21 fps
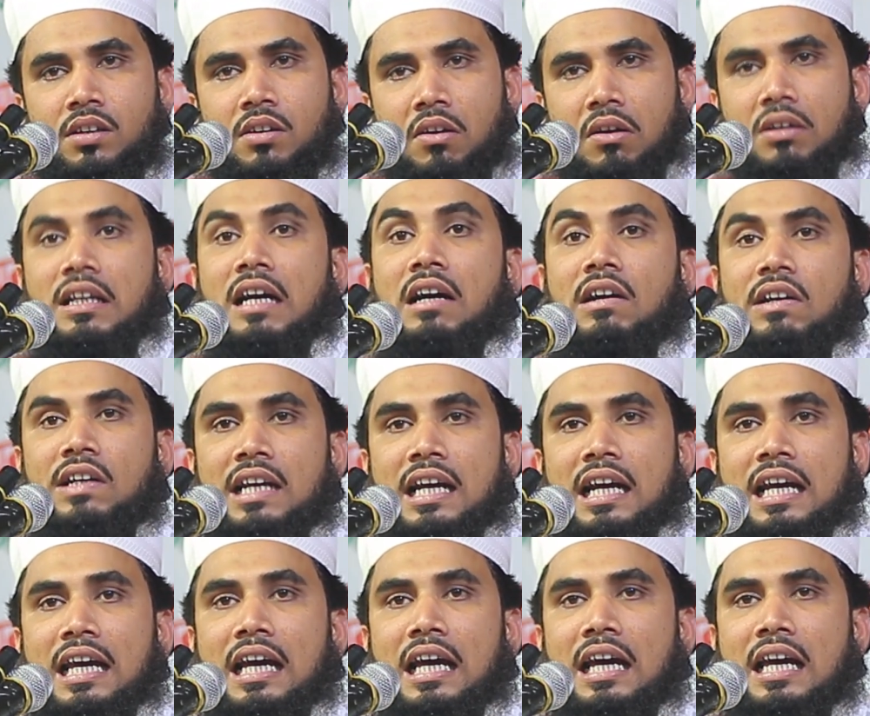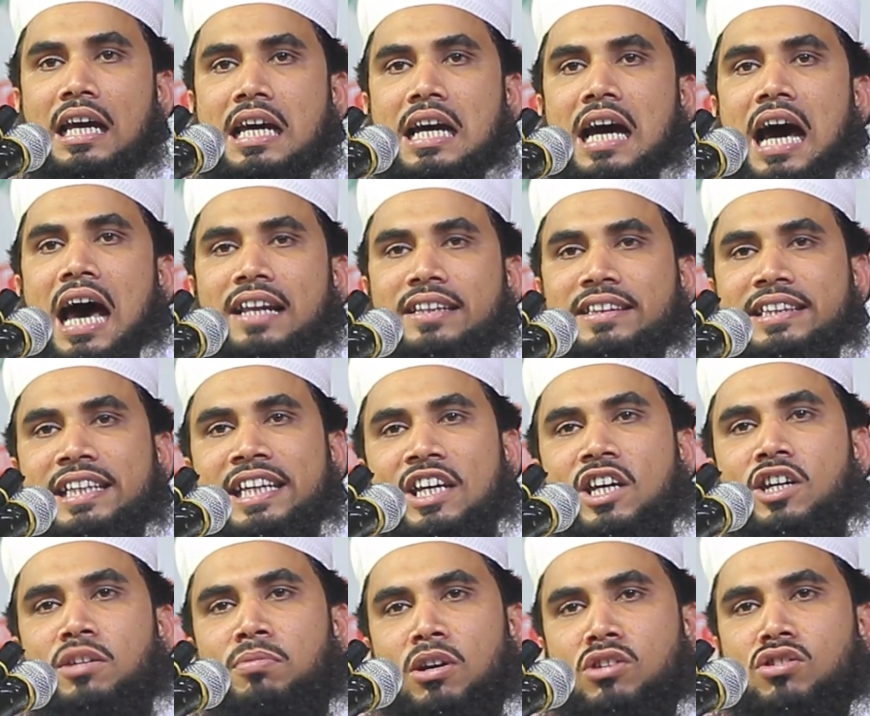কথা কন না আর
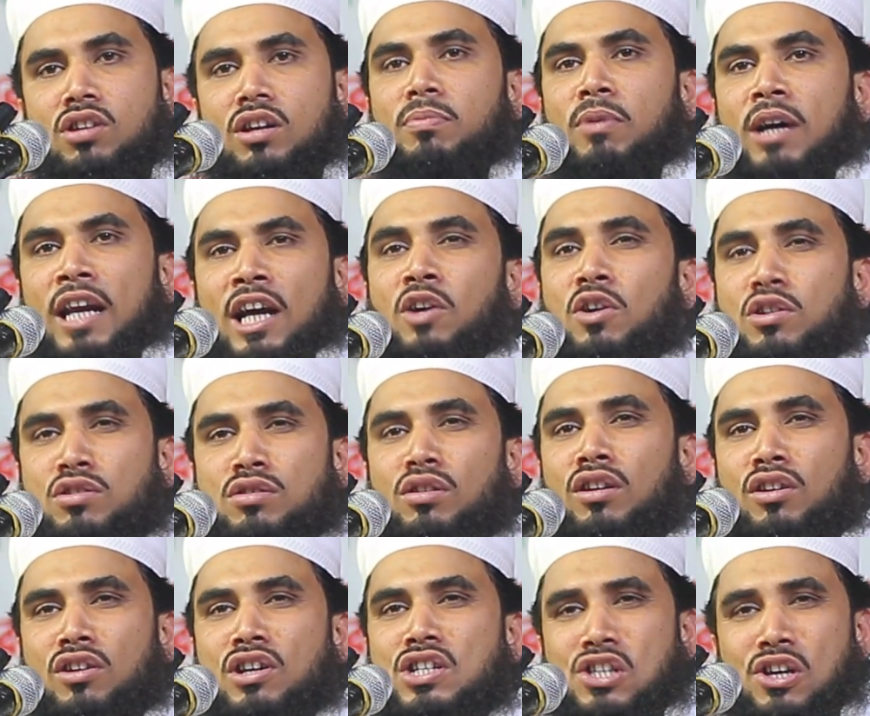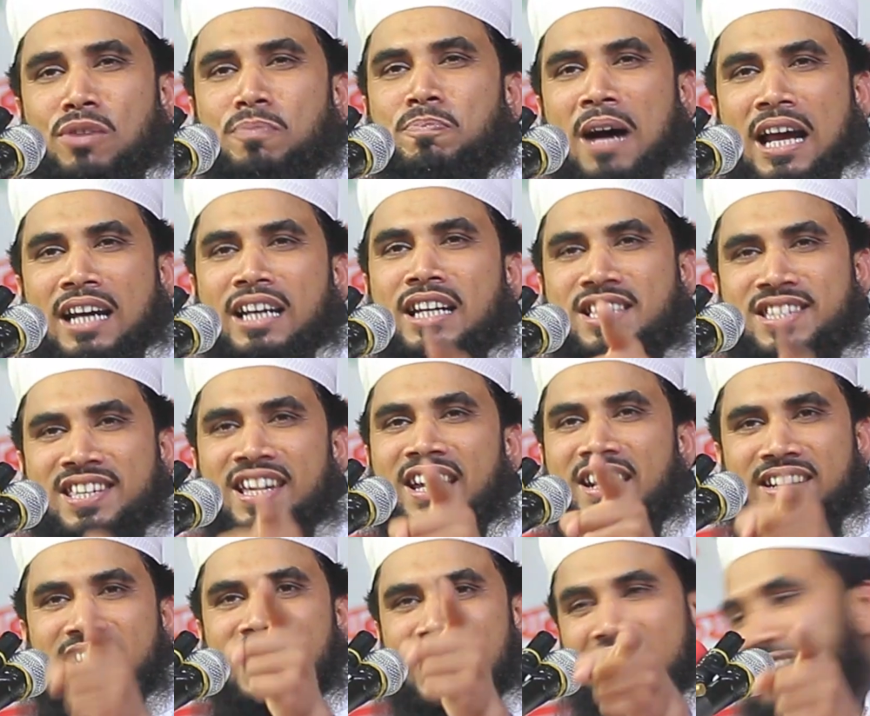তিরিশ বছর পরে গোসল করছে পানির
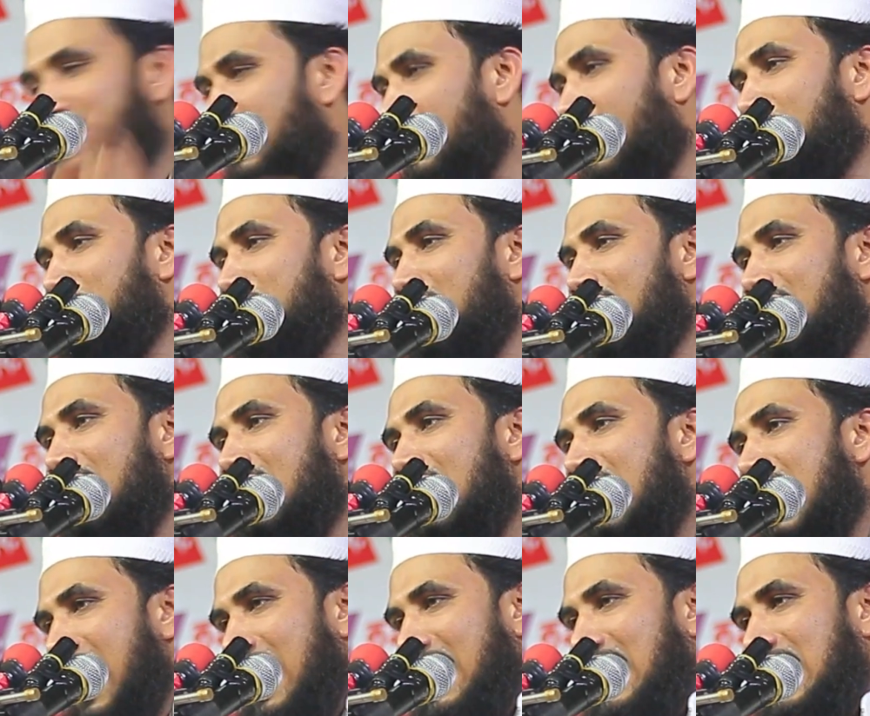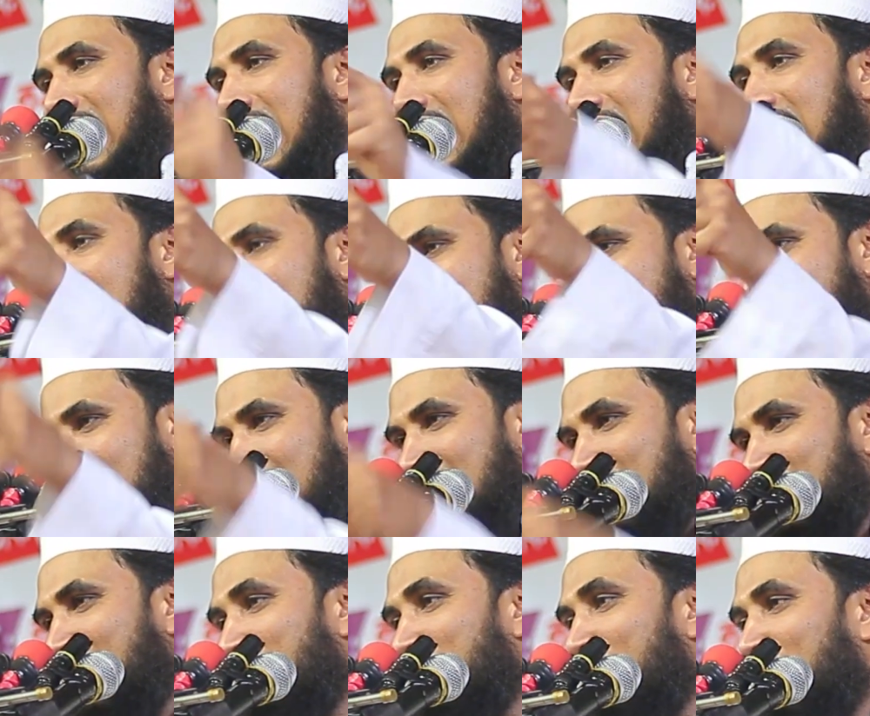সেনটা কি হবে আর কালারটা কি
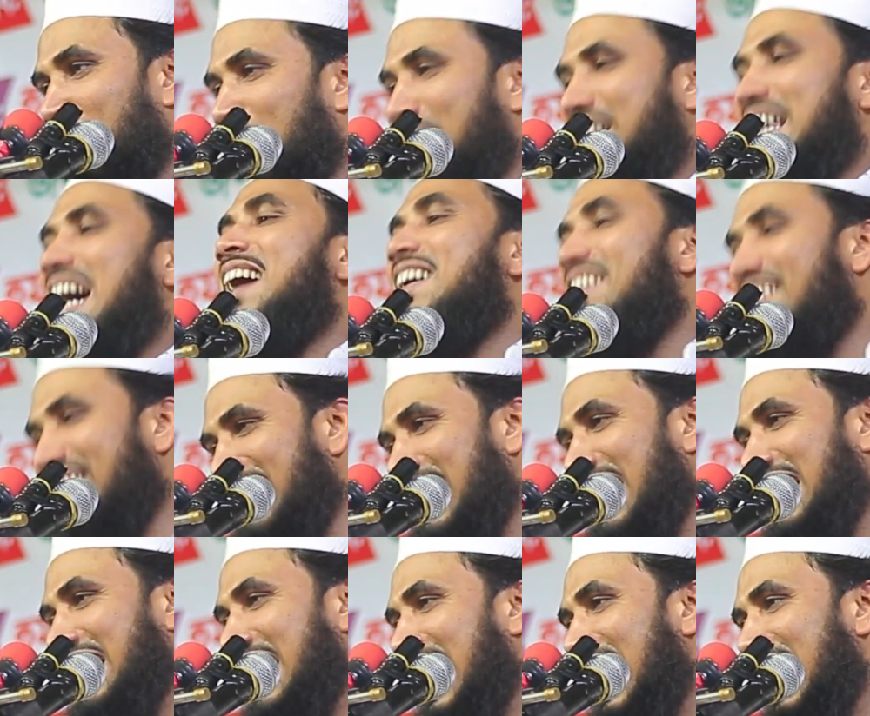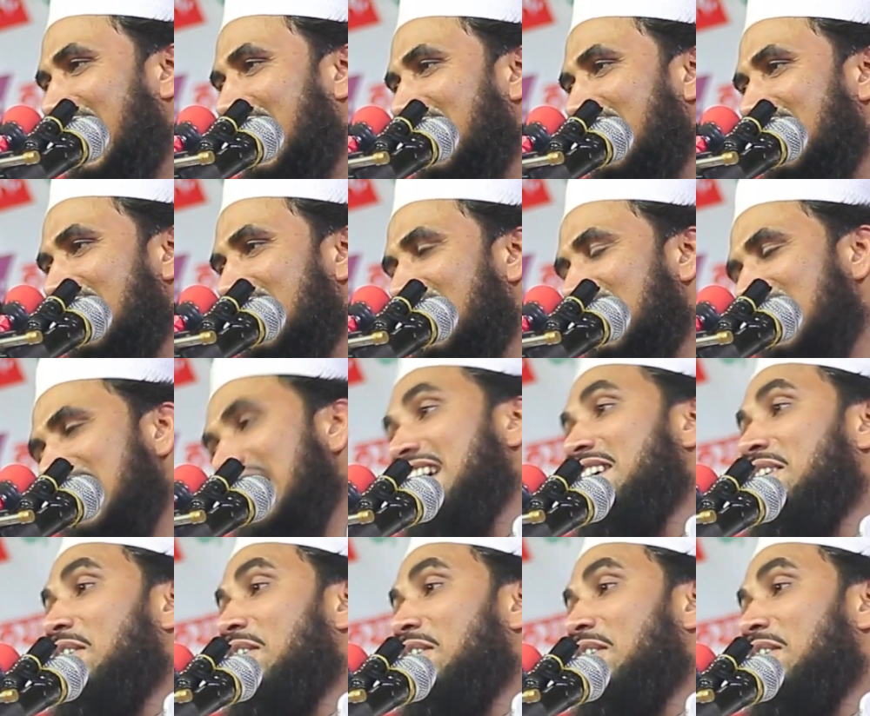হবে কথা কন না কে এই